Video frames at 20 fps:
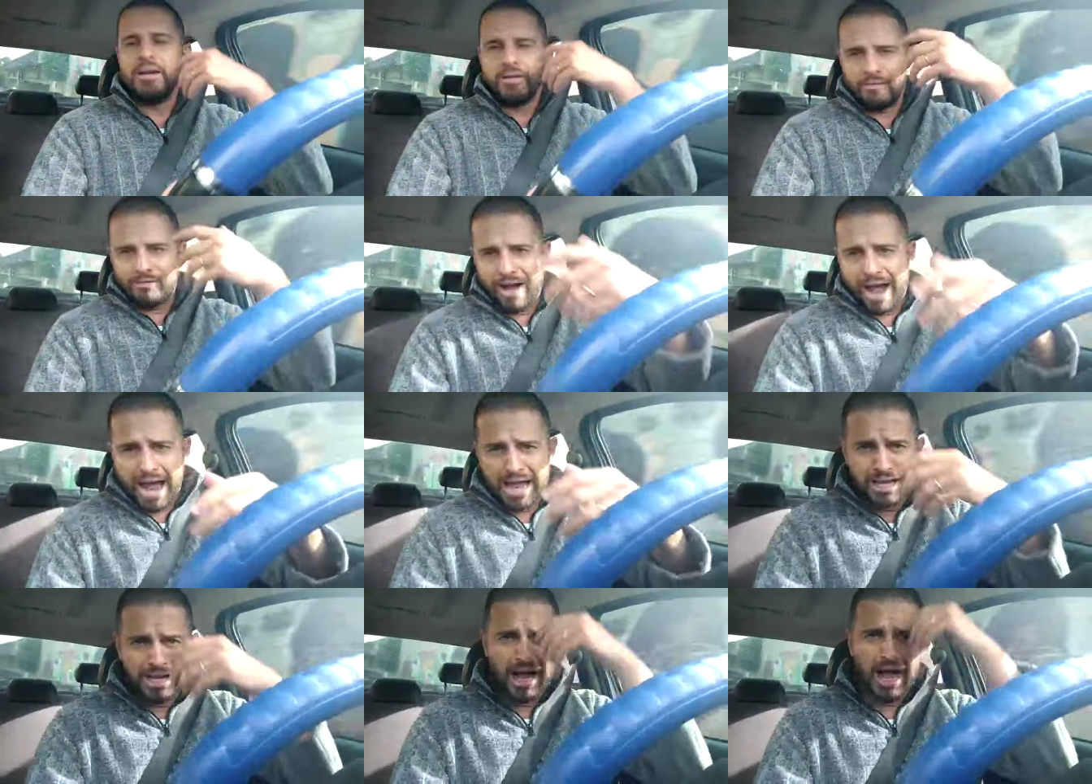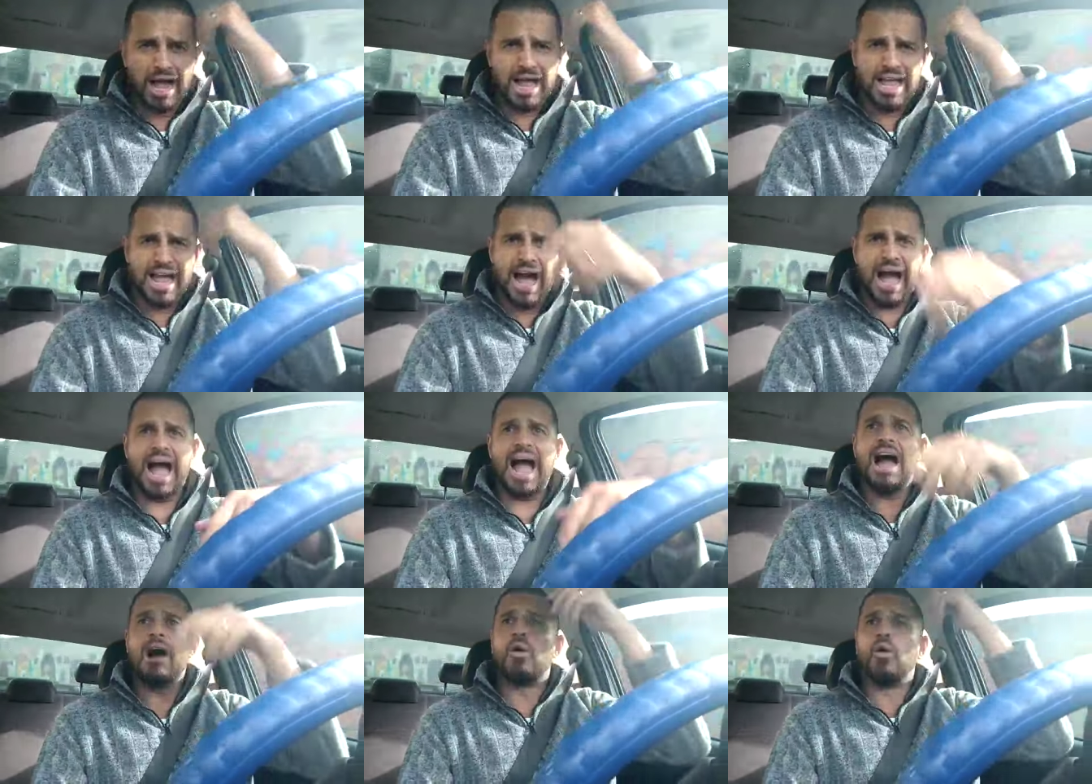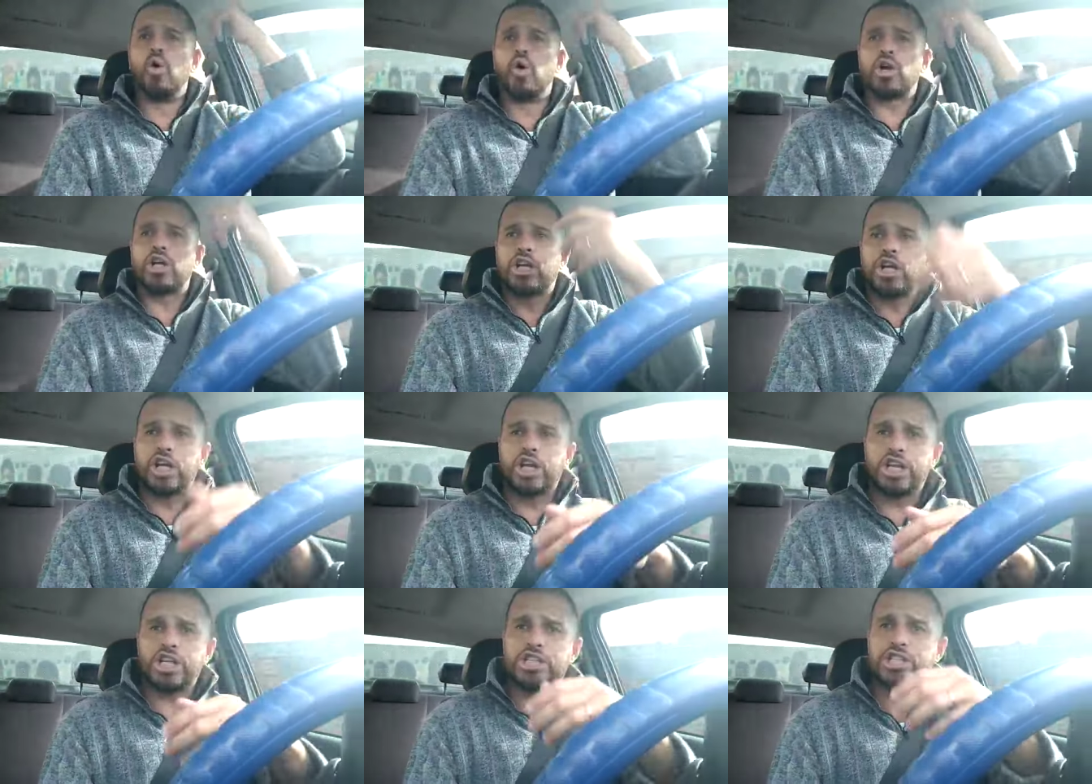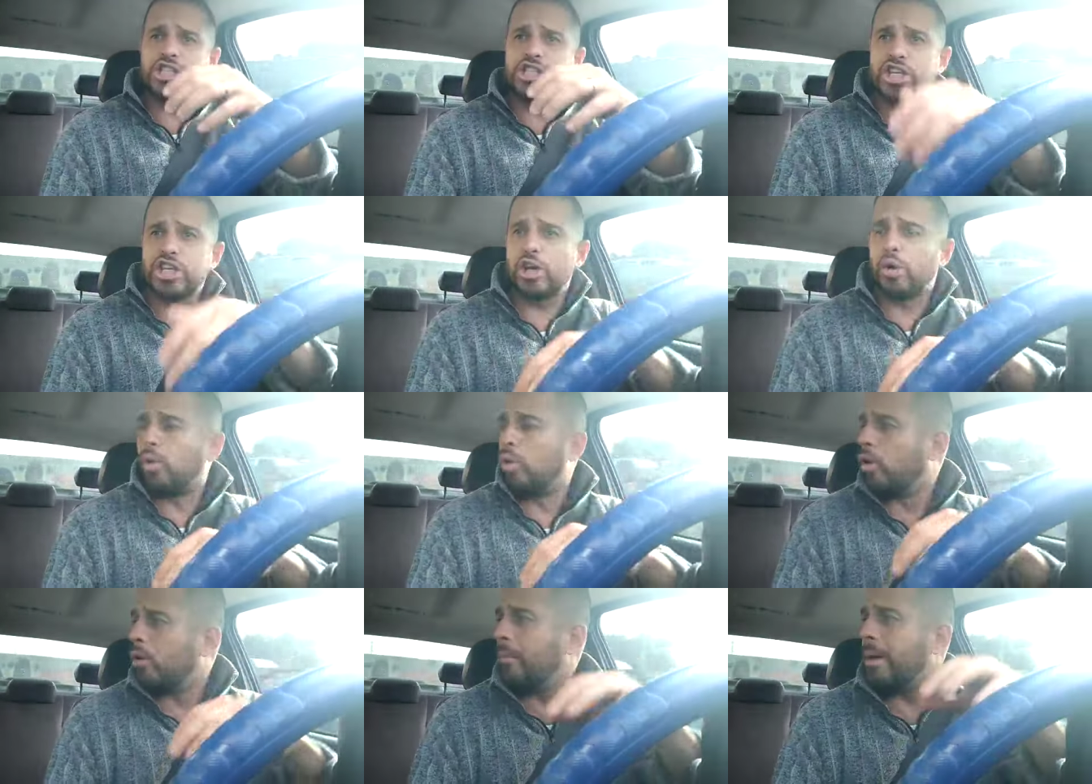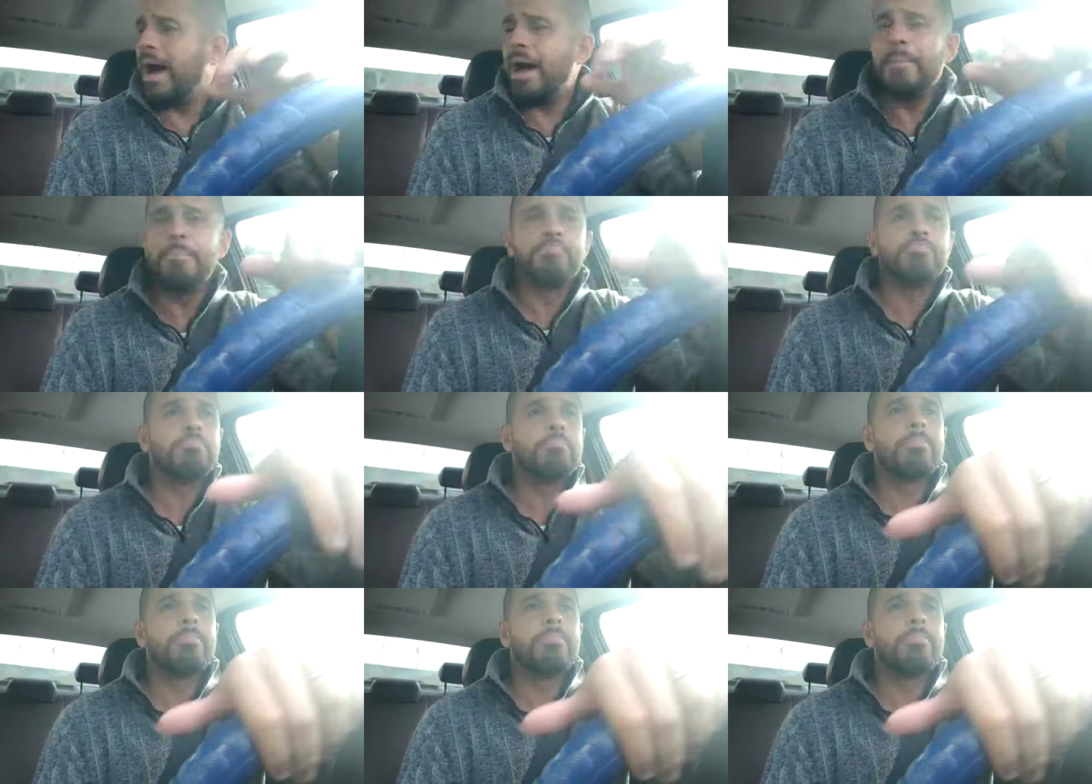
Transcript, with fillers: Vai ganhar o Criciúma